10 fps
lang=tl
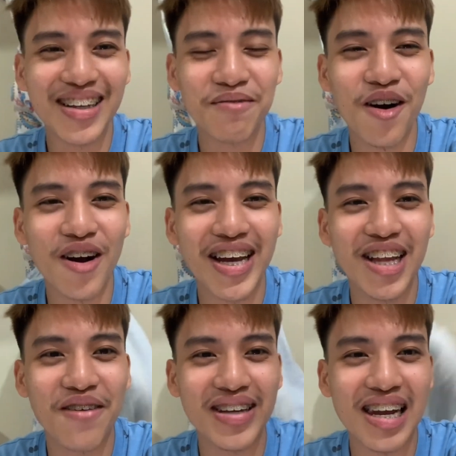mo ako
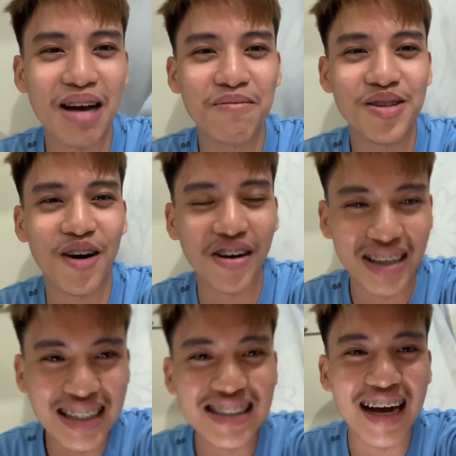ginawa na love
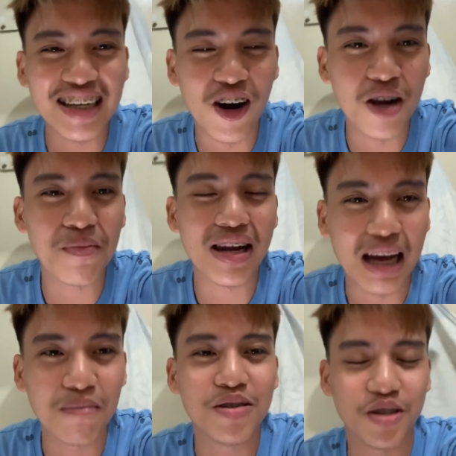story? Sana all may
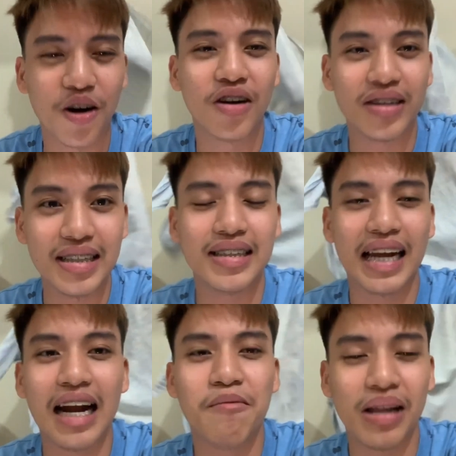love story.
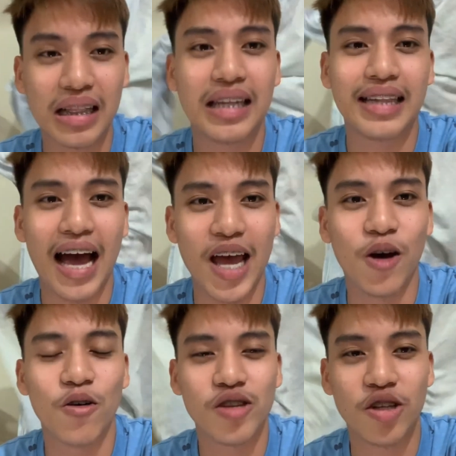Tara, milk tea
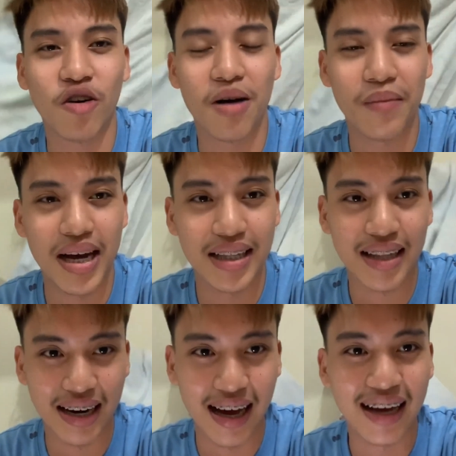tayo kung sino ka man. Tara.